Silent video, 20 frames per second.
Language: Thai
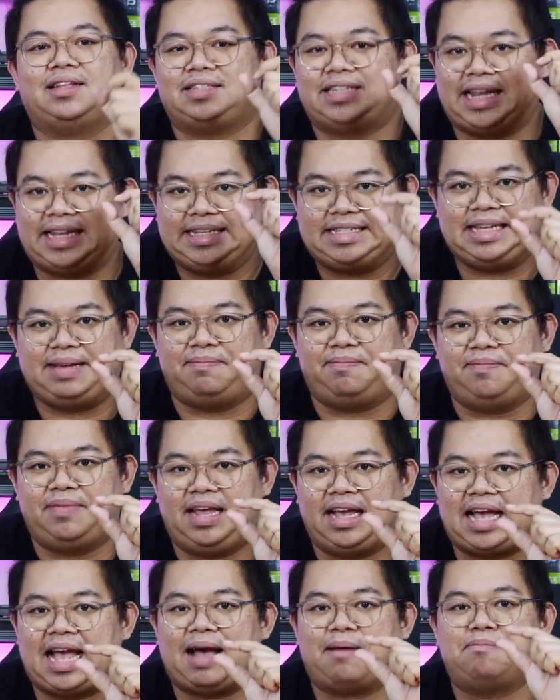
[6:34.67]
Gen 10
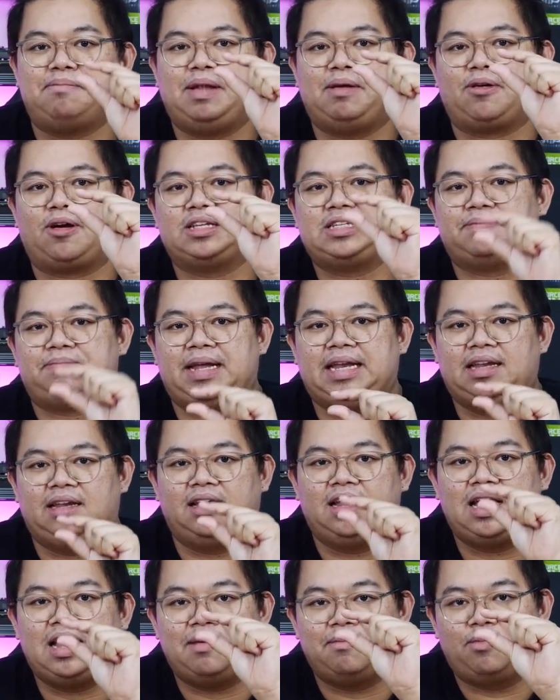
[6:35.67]
นะครับ แล้วก็จะเป็น
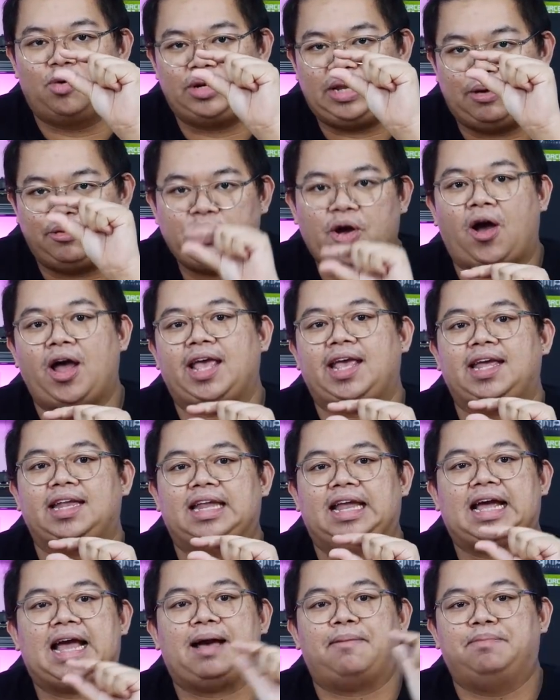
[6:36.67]
โมเดลย่อย
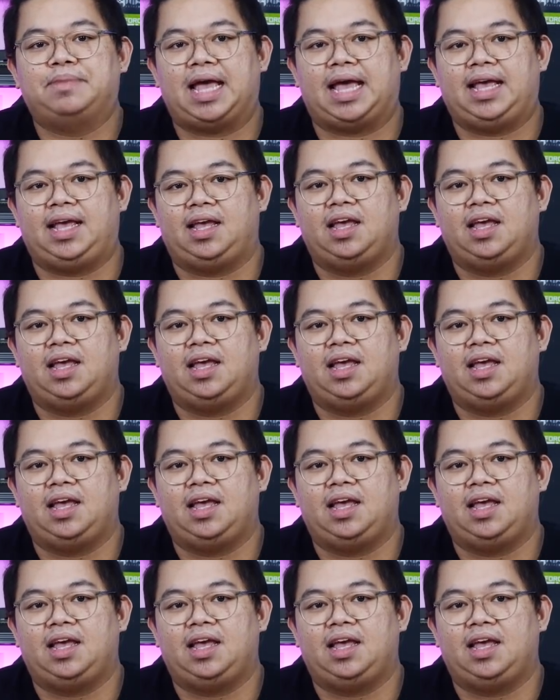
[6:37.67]
นะครับ ใน